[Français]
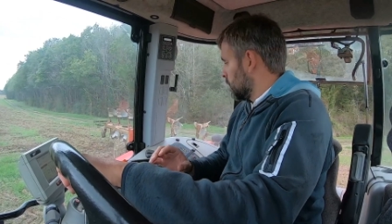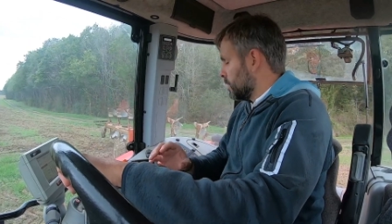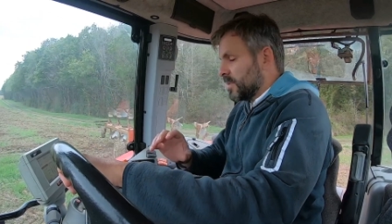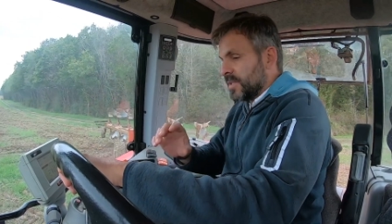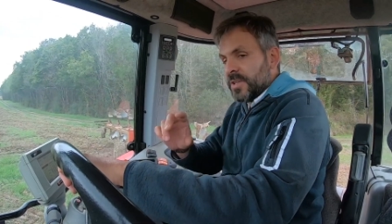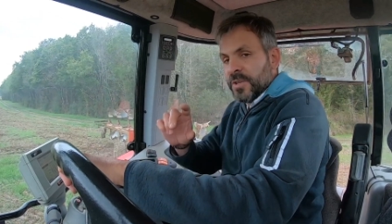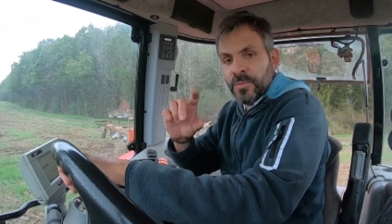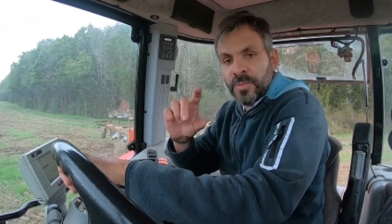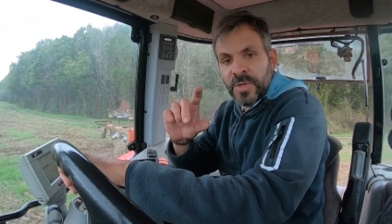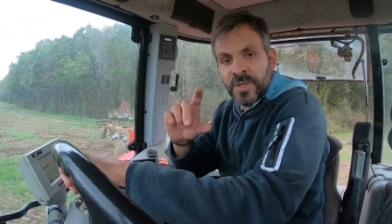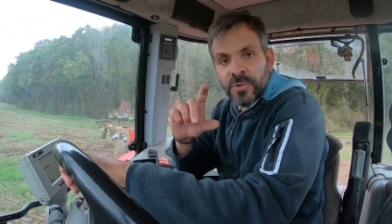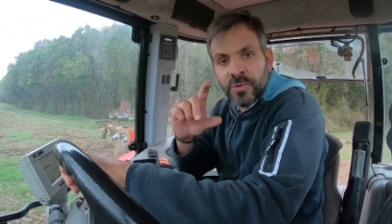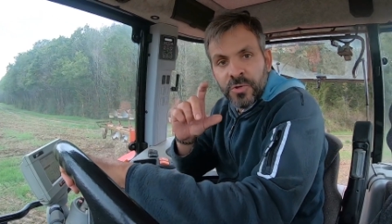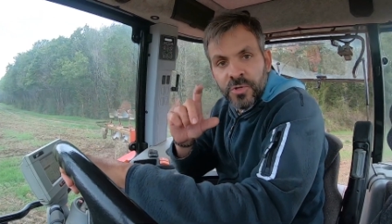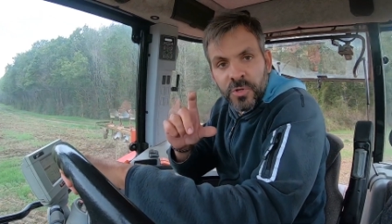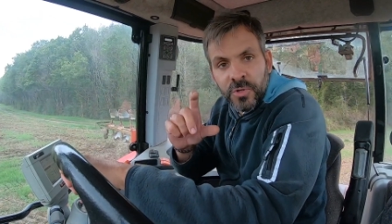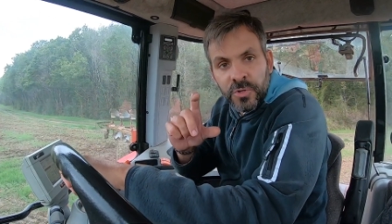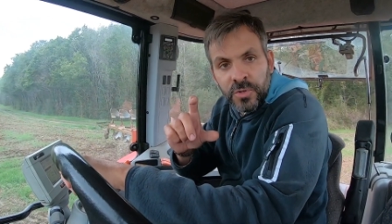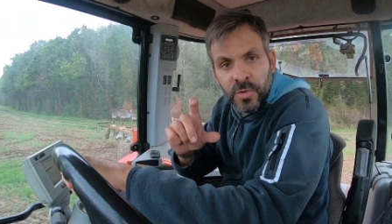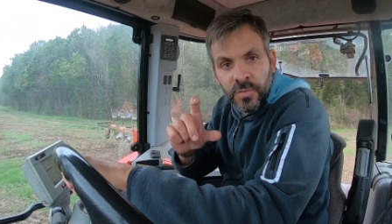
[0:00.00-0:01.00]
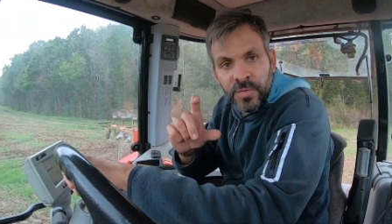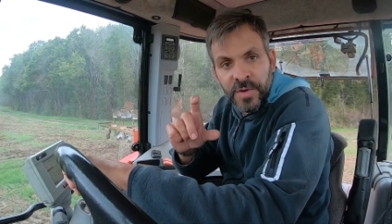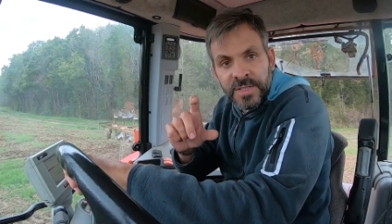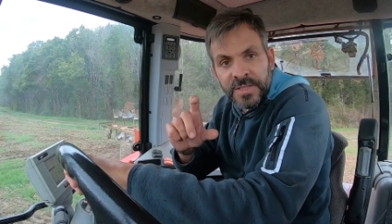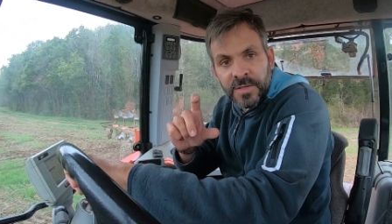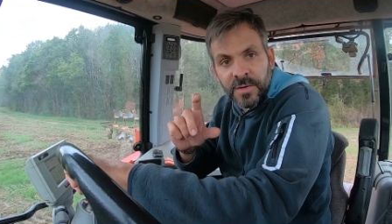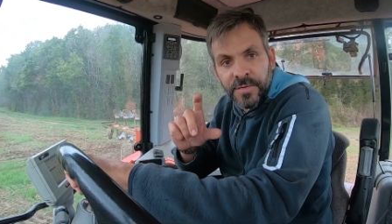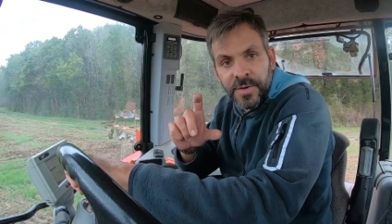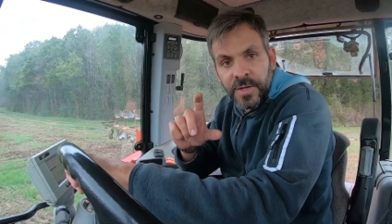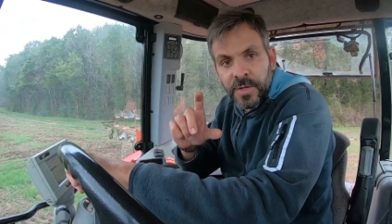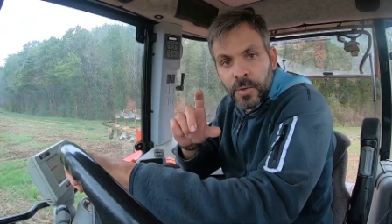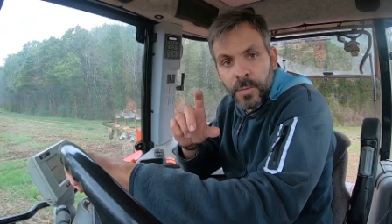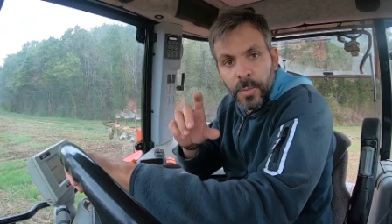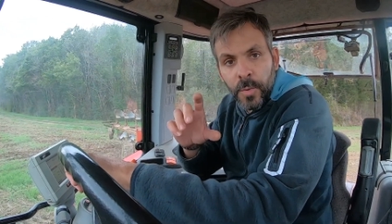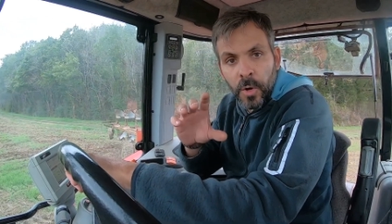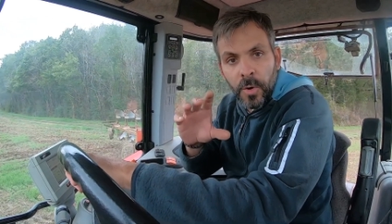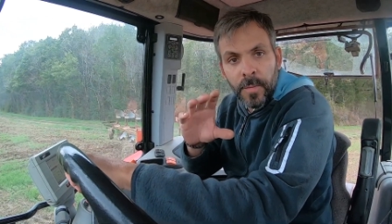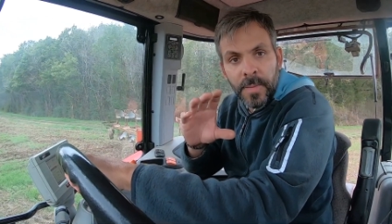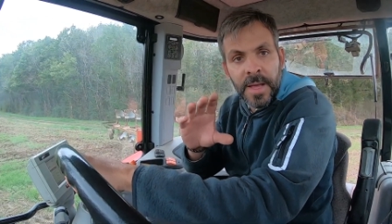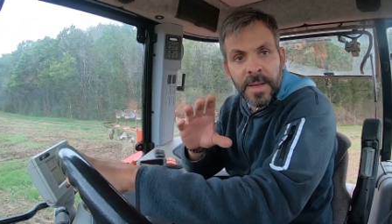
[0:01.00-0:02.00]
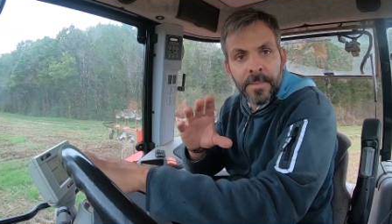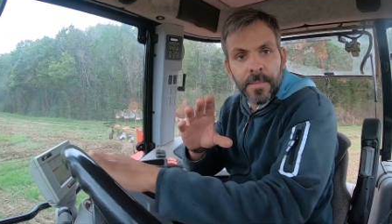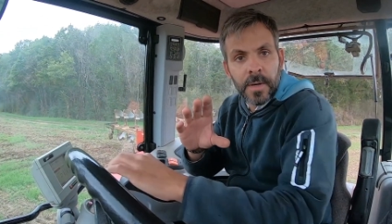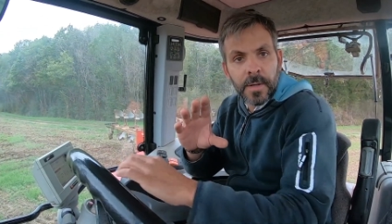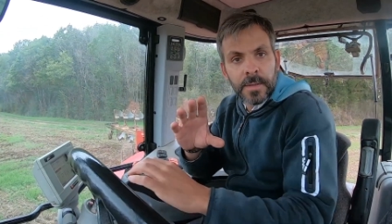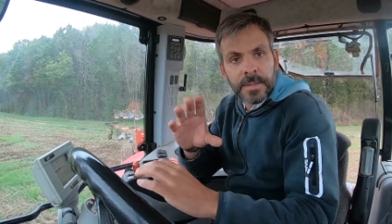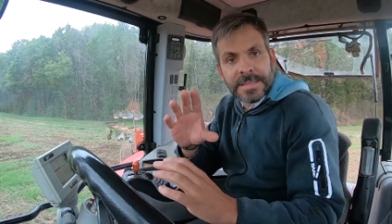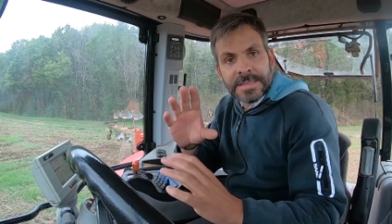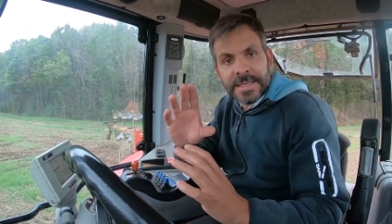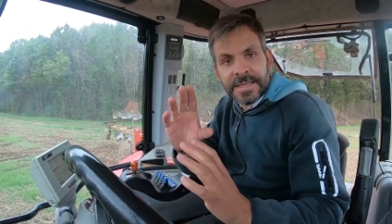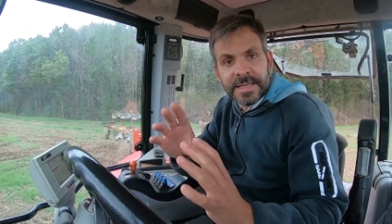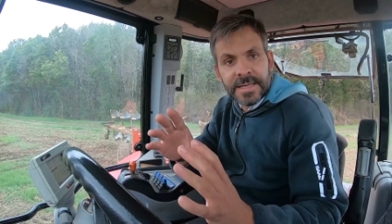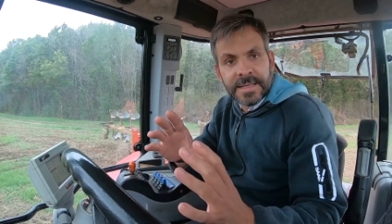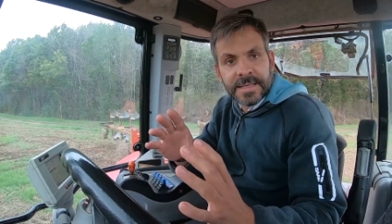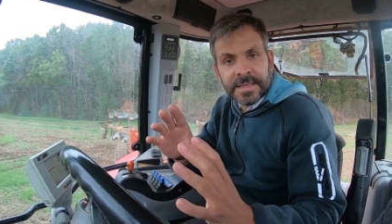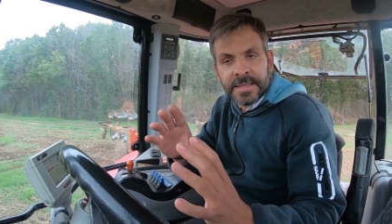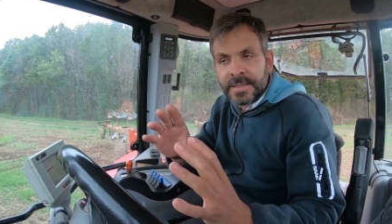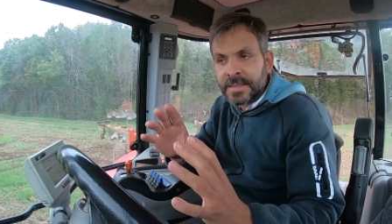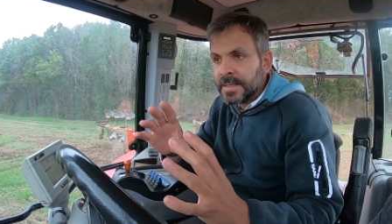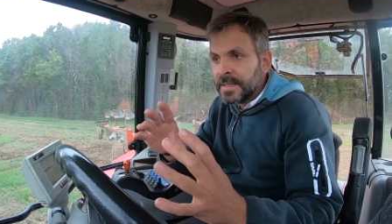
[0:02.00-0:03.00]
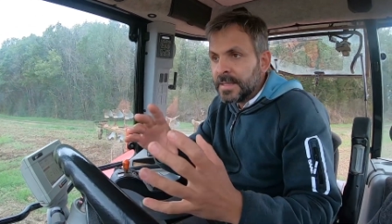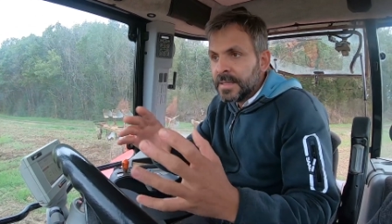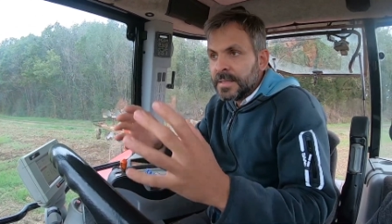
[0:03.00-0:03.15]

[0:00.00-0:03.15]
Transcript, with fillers: Comme c'est humide juste en surface, en fait, le problème euh, cette année,